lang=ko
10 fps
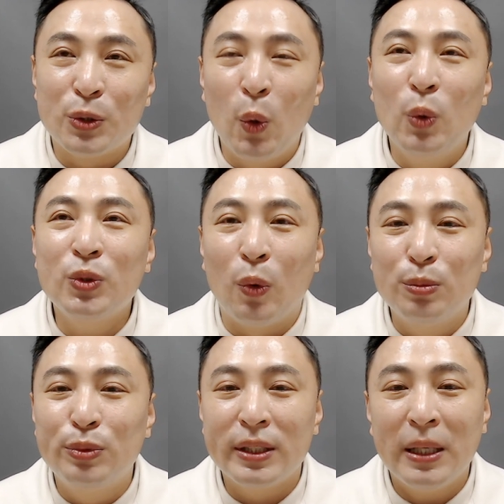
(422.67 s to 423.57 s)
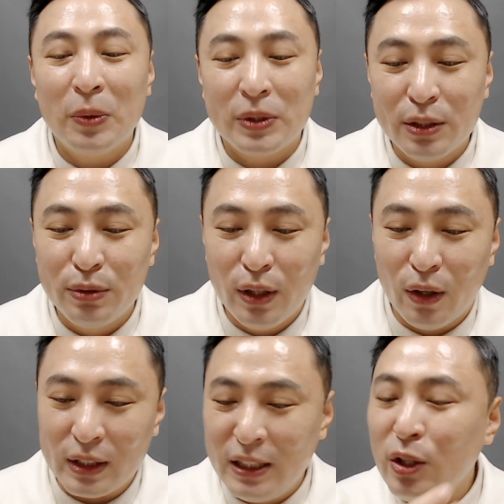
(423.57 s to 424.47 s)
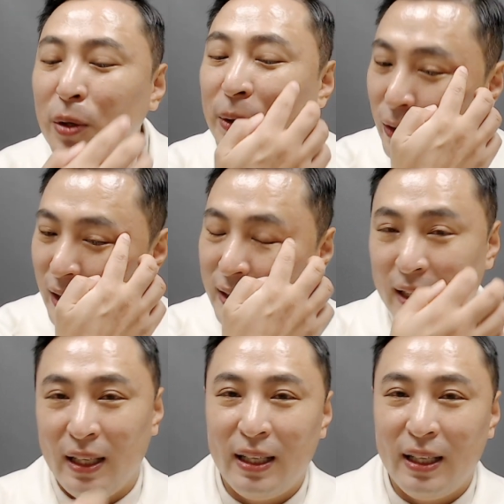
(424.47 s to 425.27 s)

좋은 공부했다고 치고요. 잊어버려야 돼.